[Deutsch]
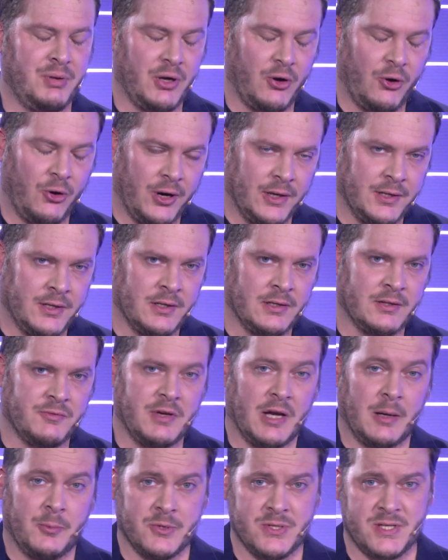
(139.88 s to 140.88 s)
beordert,
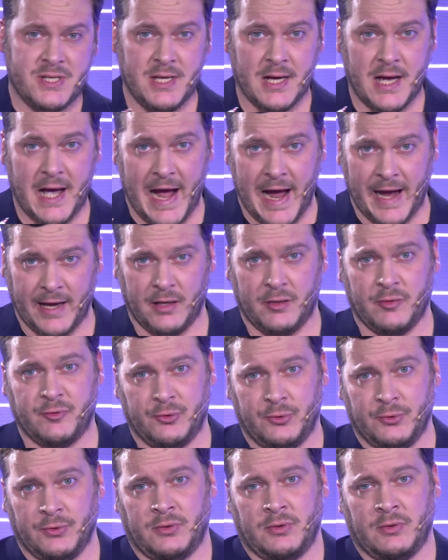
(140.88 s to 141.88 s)
wir haben uns hier
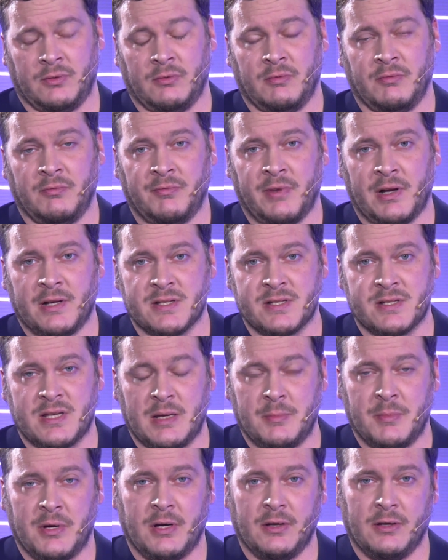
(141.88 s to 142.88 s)
eingefunden, weil das
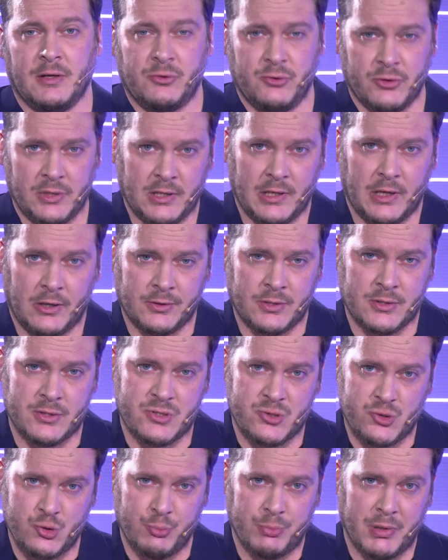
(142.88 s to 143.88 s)
Thema natürlich lautet
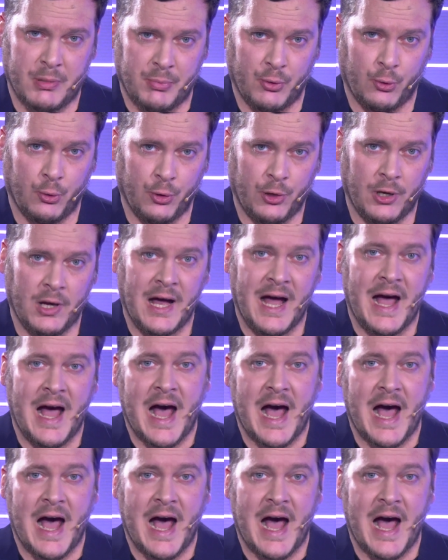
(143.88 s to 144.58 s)
Super Bowl